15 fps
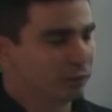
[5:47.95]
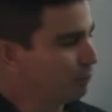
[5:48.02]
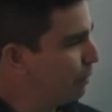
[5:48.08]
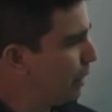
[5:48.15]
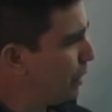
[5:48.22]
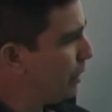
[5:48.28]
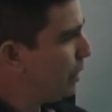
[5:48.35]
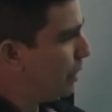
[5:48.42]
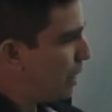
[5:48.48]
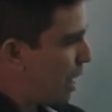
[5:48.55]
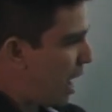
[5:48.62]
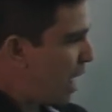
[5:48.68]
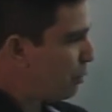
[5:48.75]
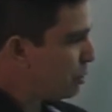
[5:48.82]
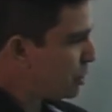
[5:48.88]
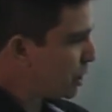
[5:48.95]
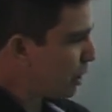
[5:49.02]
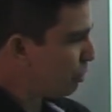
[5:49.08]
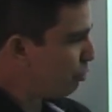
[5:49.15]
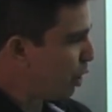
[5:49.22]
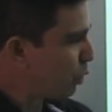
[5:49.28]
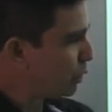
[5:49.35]
Né? A água tinha
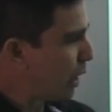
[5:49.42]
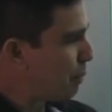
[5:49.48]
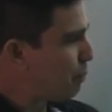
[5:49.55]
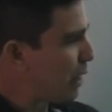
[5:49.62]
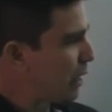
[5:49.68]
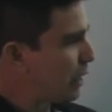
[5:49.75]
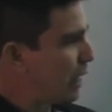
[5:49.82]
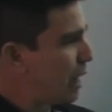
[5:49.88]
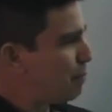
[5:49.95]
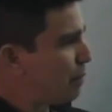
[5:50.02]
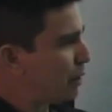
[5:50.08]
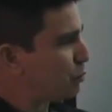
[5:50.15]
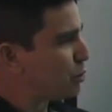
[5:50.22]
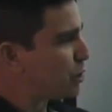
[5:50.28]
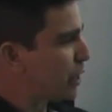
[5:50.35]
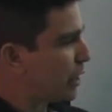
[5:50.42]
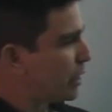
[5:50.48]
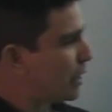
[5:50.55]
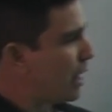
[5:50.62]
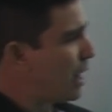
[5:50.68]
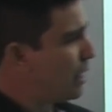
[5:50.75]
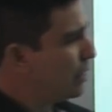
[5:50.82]
que voltar para cá para não
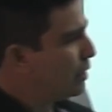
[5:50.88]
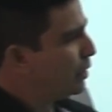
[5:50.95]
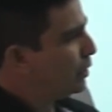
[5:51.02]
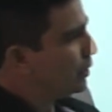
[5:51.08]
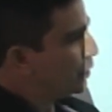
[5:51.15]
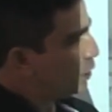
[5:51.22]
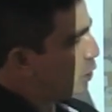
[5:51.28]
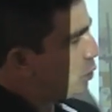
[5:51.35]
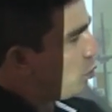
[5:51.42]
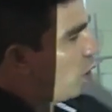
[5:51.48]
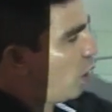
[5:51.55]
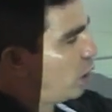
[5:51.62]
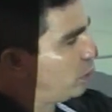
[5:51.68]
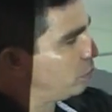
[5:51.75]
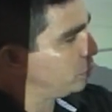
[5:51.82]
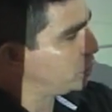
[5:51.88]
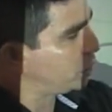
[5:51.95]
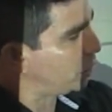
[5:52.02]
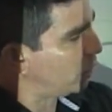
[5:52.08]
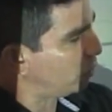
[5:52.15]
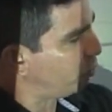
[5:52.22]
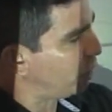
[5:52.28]
secar e o óleo
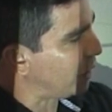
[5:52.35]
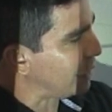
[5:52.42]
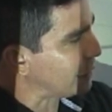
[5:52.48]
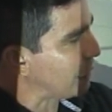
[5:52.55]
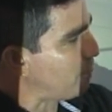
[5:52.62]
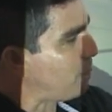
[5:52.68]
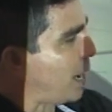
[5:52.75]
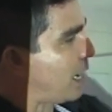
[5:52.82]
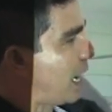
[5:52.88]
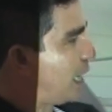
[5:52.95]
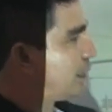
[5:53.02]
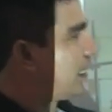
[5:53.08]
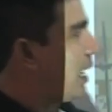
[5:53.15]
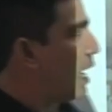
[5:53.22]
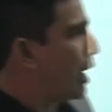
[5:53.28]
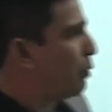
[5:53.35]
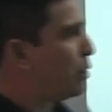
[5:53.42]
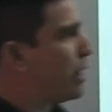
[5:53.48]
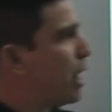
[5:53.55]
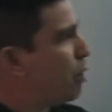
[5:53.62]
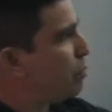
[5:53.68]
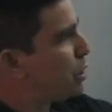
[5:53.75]
tinha que ficar separado da água.
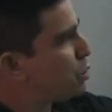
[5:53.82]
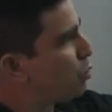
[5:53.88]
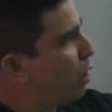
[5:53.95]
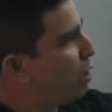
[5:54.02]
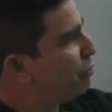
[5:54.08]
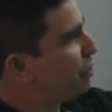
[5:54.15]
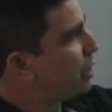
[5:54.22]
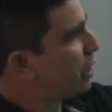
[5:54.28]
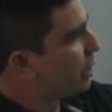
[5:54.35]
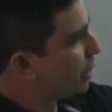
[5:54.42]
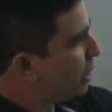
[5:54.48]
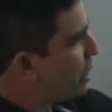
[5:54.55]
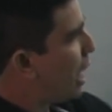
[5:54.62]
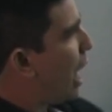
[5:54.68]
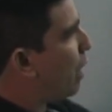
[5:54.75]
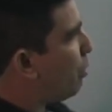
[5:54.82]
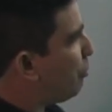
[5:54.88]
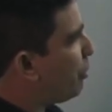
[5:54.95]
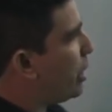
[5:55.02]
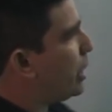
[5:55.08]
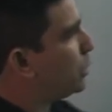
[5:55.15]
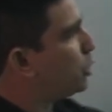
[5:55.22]
E realmente o óleo fica aqui e a água
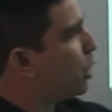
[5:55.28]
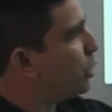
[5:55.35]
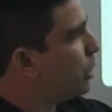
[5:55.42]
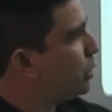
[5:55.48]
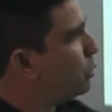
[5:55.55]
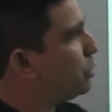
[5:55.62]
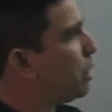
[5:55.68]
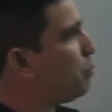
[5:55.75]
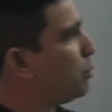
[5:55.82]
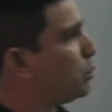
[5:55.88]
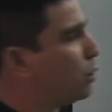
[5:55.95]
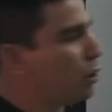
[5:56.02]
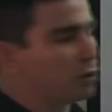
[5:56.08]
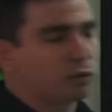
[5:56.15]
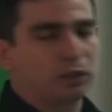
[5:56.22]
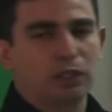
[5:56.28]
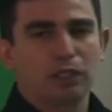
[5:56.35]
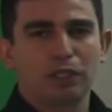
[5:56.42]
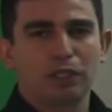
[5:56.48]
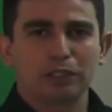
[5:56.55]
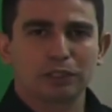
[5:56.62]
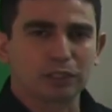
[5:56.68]
fica retornando o tempo todo.
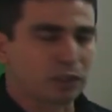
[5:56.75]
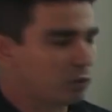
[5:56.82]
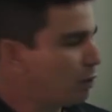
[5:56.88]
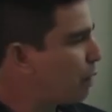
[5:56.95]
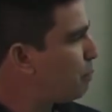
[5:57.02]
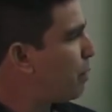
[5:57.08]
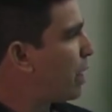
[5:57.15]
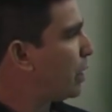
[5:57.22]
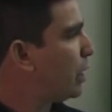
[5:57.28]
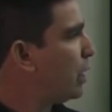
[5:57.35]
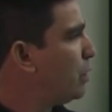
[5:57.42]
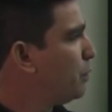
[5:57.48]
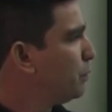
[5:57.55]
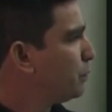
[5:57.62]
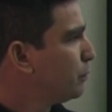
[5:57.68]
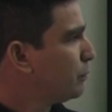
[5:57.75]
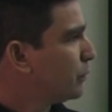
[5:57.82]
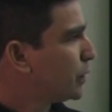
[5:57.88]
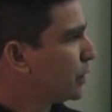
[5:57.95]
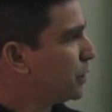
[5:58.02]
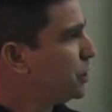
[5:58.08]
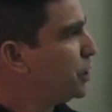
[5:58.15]
Então, um aparelho
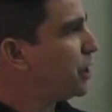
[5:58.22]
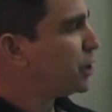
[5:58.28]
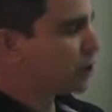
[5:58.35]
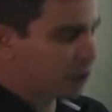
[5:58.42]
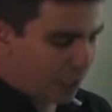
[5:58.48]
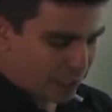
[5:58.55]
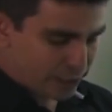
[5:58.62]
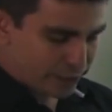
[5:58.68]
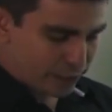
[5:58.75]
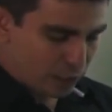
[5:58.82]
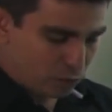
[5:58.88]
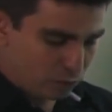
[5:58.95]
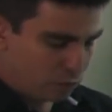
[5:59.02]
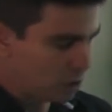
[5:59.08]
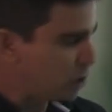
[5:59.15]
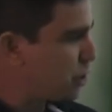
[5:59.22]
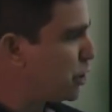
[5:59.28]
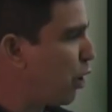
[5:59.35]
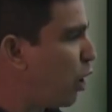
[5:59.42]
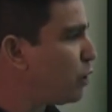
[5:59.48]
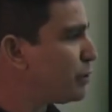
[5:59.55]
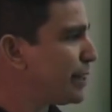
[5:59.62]
de extração
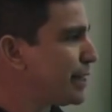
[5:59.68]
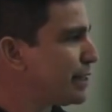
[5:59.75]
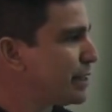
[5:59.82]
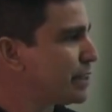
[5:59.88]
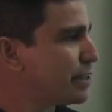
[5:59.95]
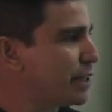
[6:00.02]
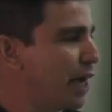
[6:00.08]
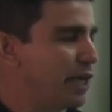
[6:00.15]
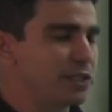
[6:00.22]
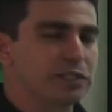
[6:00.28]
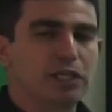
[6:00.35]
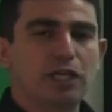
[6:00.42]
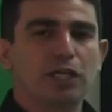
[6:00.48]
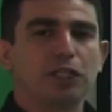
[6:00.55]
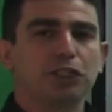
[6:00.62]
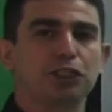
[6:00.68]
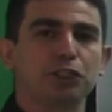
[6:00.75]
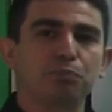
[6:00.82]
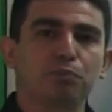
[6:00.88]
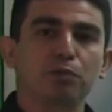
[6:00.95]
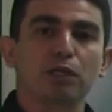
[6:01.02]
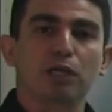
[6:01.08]
de óleos essenciais
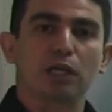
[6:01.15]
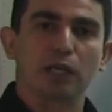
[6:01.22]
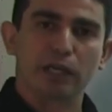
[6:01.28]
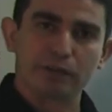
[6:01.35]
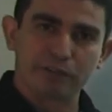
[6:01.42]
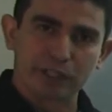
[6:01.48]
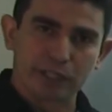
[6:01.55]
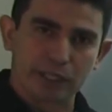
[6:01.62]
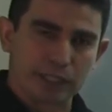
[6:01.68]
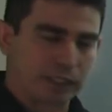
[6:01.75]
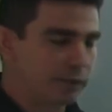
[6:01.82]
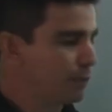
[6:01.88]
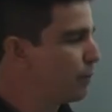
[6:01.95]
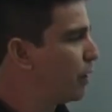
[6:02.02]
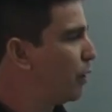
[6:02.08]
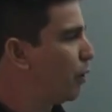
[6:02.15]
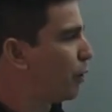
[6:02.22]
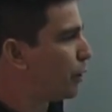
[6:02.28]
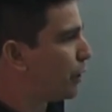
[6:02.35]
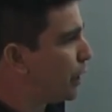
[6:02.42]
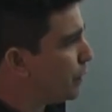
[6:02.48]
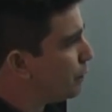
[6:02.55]
tipo Clevenger,
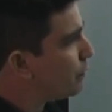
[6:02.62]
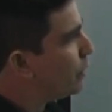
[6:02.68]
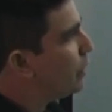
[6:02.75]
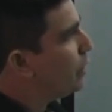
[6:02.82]
ok?